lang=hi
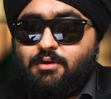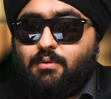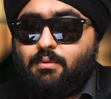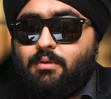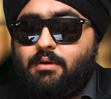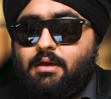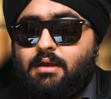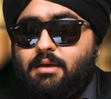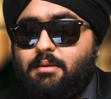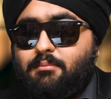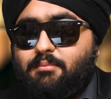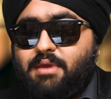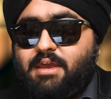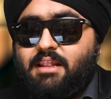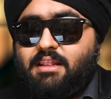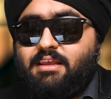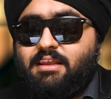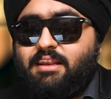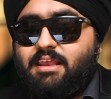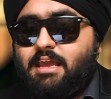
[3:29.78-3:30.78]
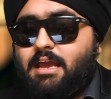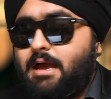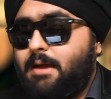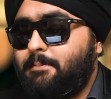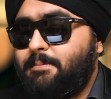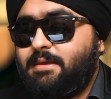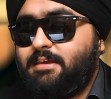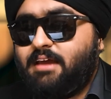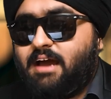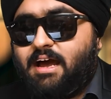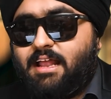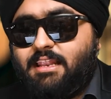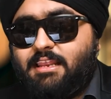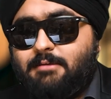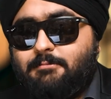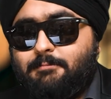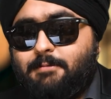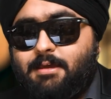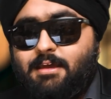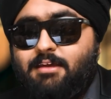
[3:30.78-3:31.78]
यू नो बेली ने अभी
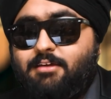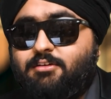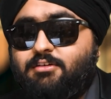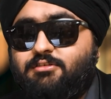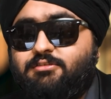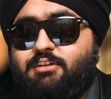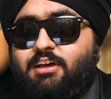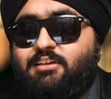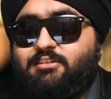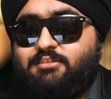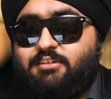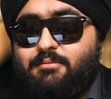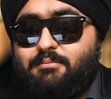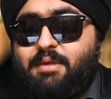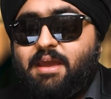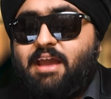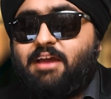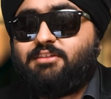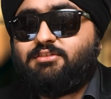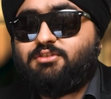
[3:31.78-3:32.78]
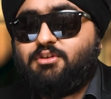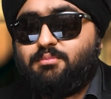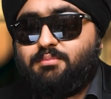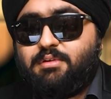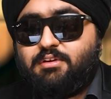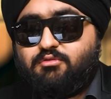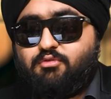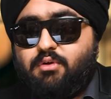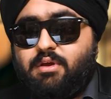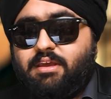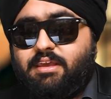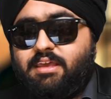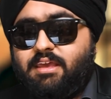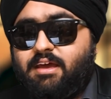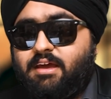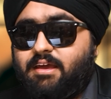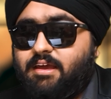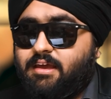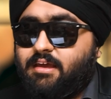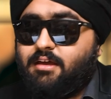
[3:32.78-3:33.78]
हाल ही में शास्त्रा बैंक्स को बिट्रे
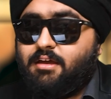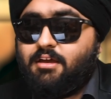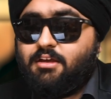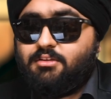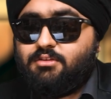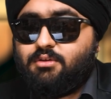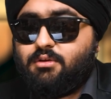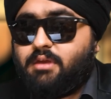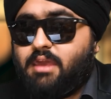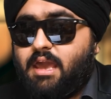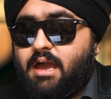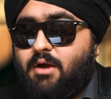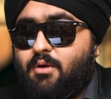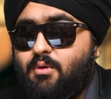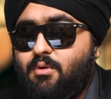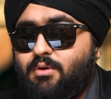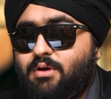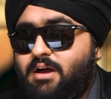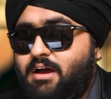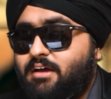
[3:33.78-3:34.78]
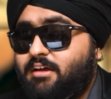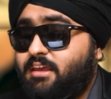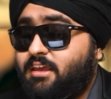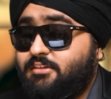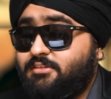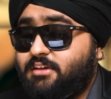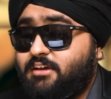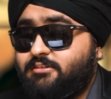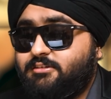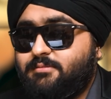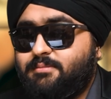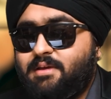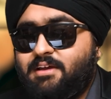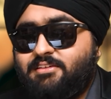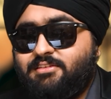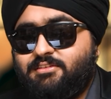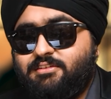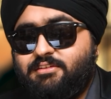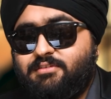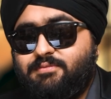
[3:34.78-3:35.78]
किया है तो क्या होगा क्या साशा
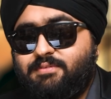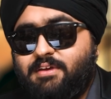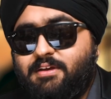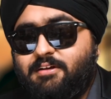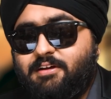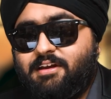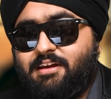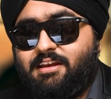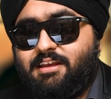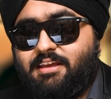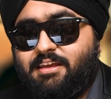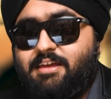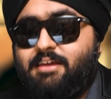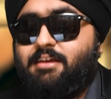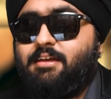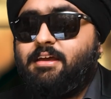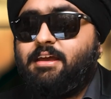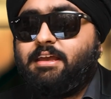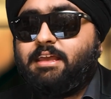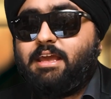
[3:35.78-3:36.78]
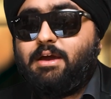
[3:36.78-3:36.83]
बैंक्स इंटरफियर करेगी